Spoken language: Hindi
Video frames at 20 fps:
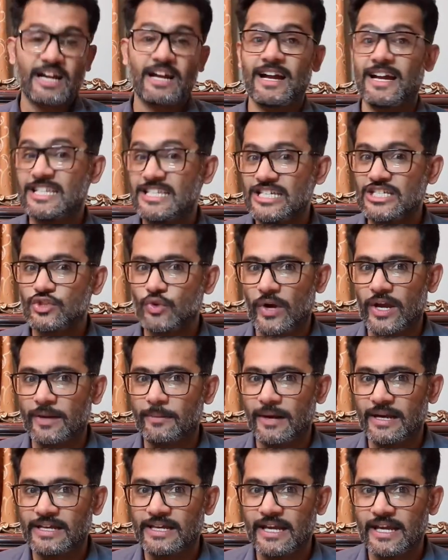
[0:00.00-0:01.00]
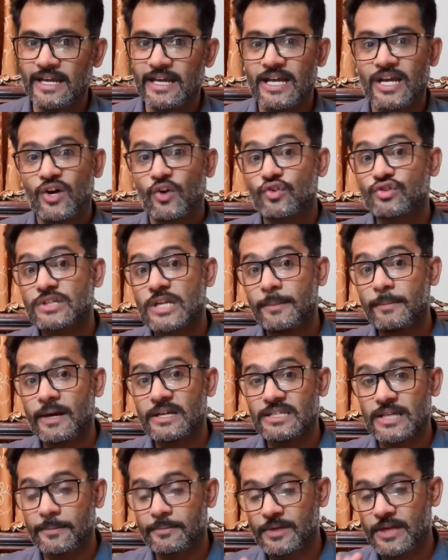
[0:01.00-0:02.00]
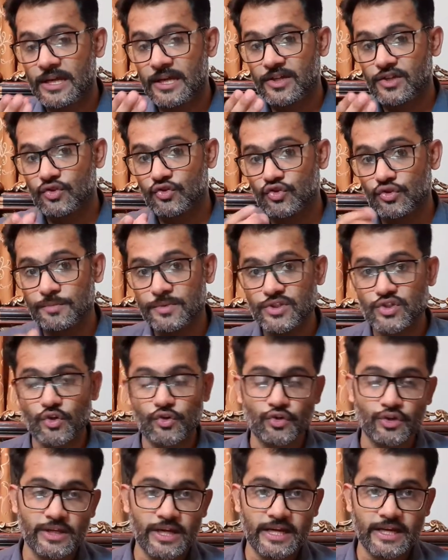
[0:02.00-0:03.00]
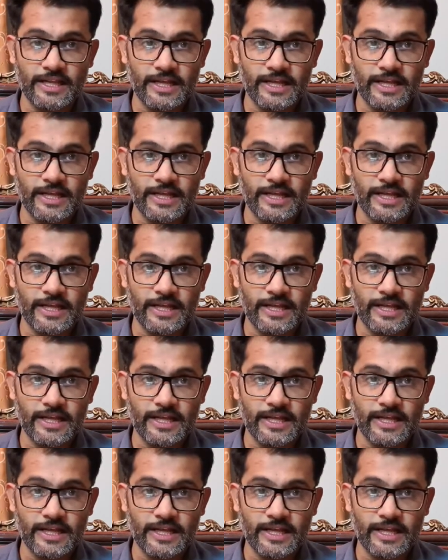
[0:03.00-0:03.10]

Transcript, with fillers: गंजी सोएग भाई है उसके पास आपने यूट्यूब स्टूडियो देख